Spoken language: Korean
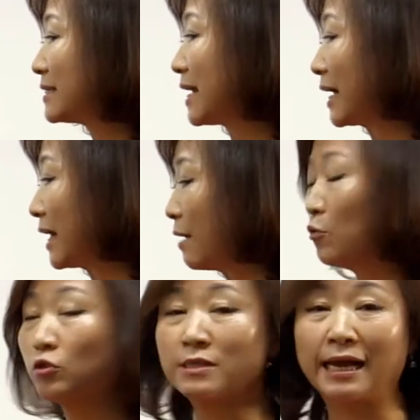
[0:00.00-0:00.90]

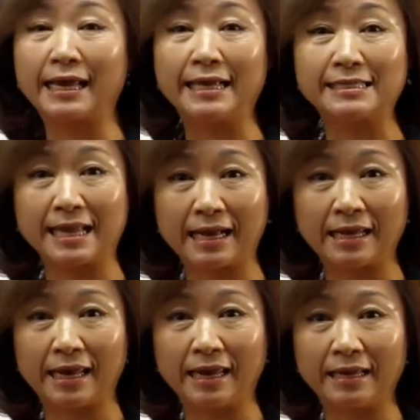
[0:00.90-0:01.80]
사께모, 사께,
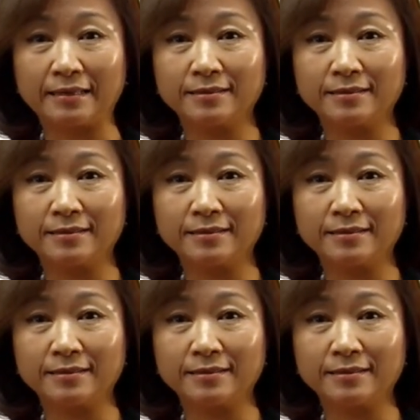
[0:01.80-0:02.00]
사께.